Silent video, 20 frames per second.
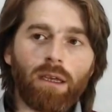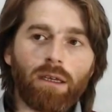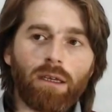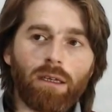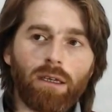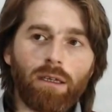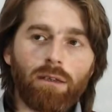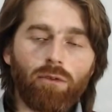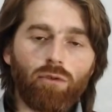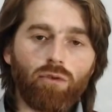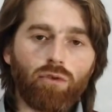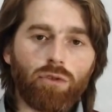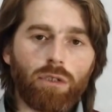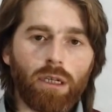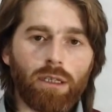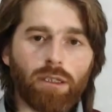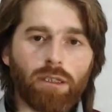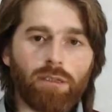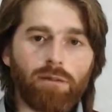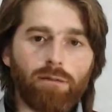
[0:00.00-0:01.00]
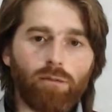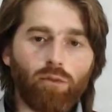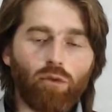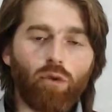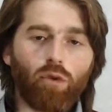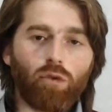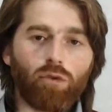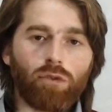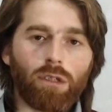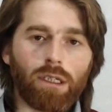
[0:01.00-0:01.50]
kendi üstadının bu
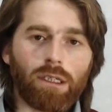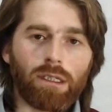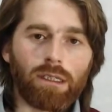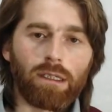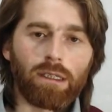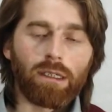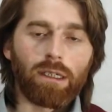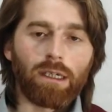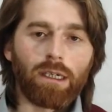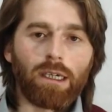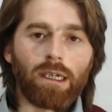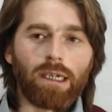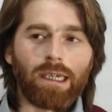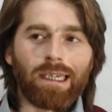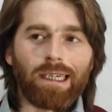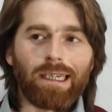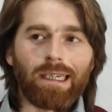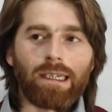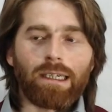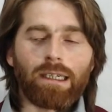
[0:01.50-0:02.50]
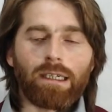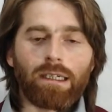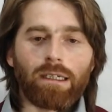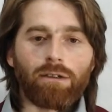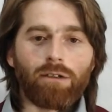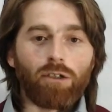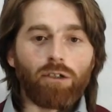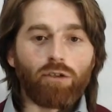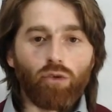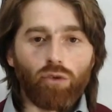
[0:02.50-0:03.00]
konudaki
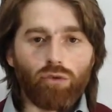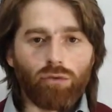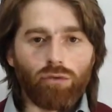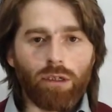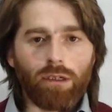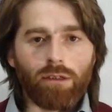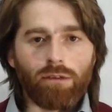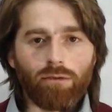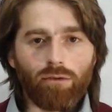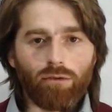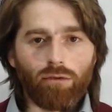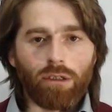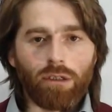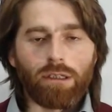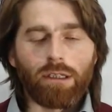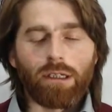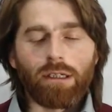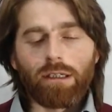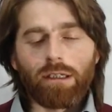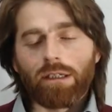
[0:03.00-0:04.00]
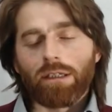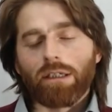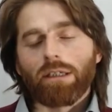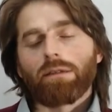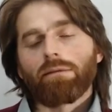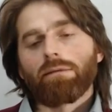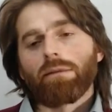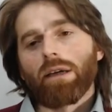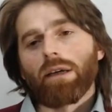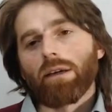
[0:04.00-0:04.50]
raconuna, sünnetine
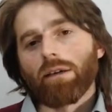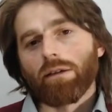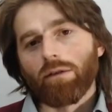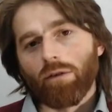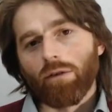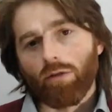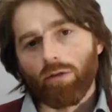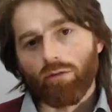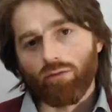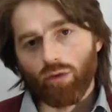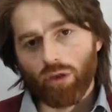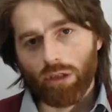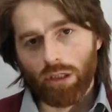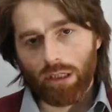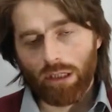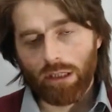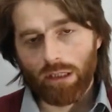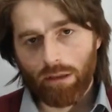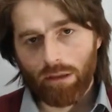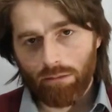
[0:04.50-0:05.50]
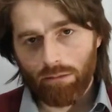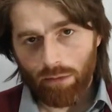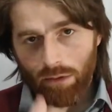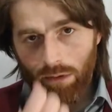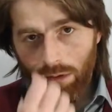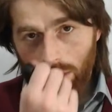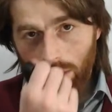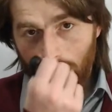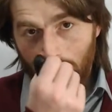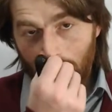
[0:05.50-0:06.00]
diyecektim de yani işte
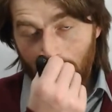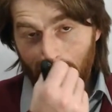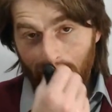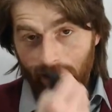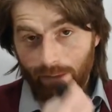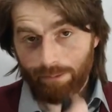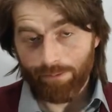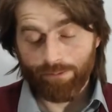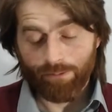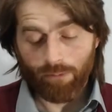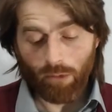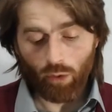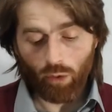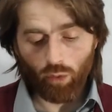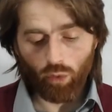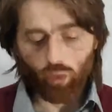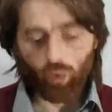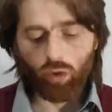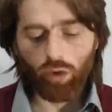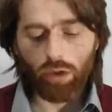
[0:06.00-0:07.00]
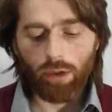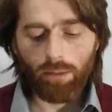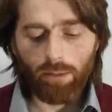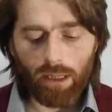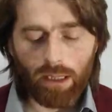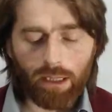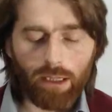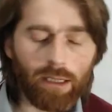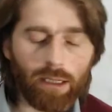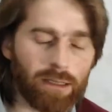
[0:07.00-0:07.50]
bir şeyine
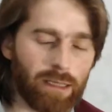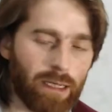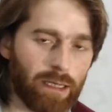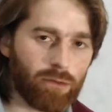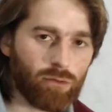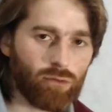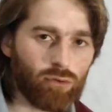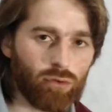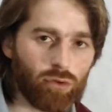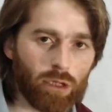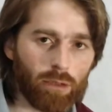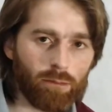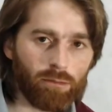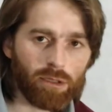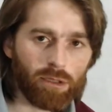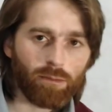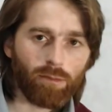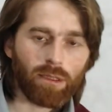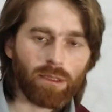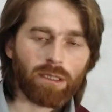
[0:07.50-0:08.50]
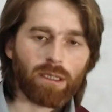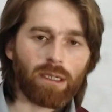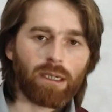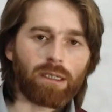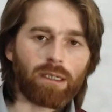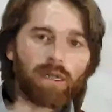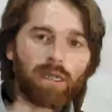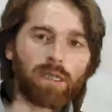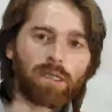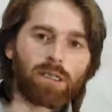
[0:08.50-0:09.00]
uygulamalarına ters düşen bir
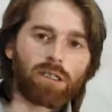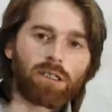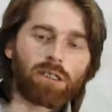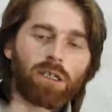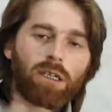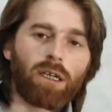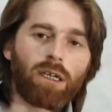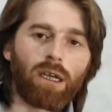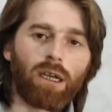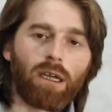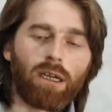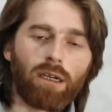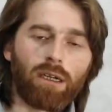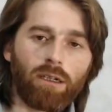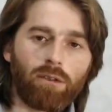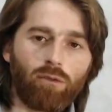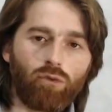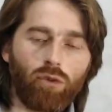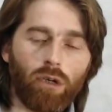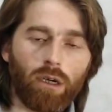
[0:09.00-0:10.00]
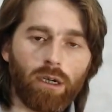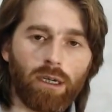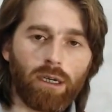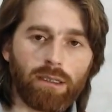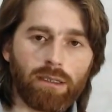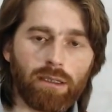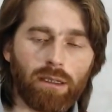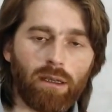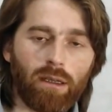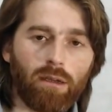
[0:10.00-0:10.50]
mesele. Yani işte ne dünya
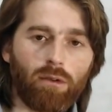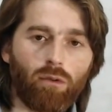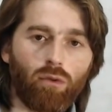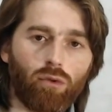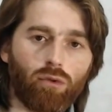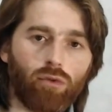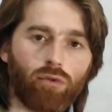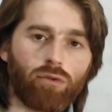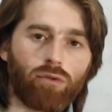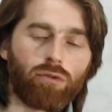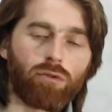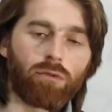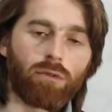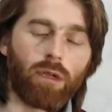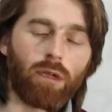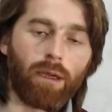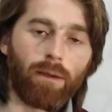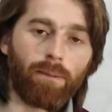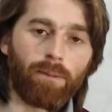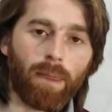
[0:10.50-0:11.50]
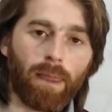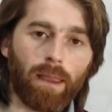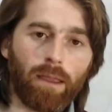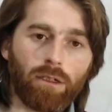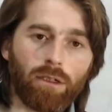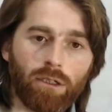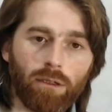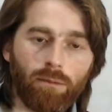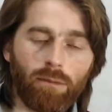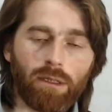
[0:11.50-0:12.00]
klasikleri okuyorsun ne
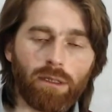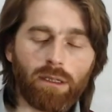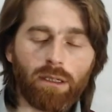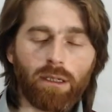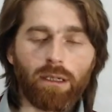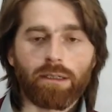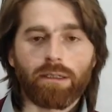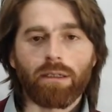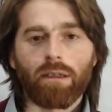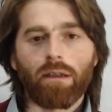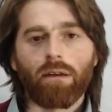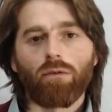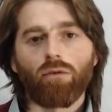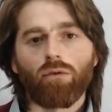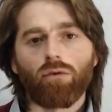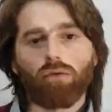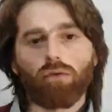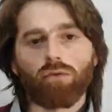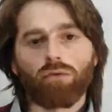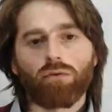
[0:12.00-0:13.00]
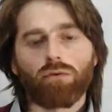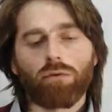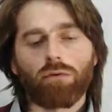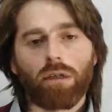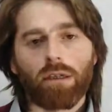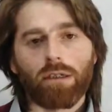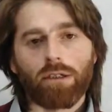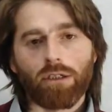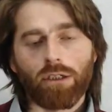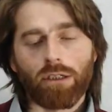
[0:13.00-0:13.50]
işte batı klasiklerini okuyorsun
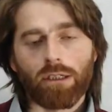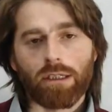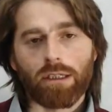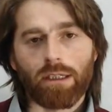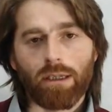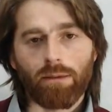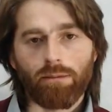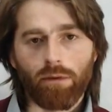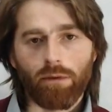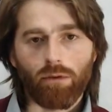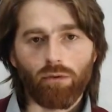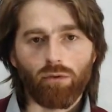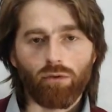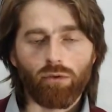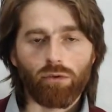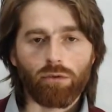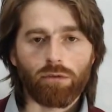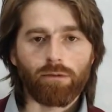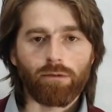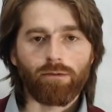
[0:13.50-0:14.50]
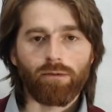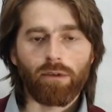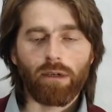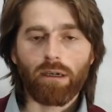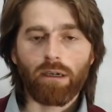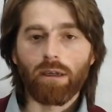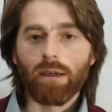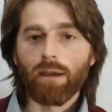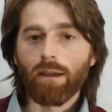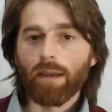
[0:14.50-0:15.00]
ne şiir kitapları okuyorsun filan.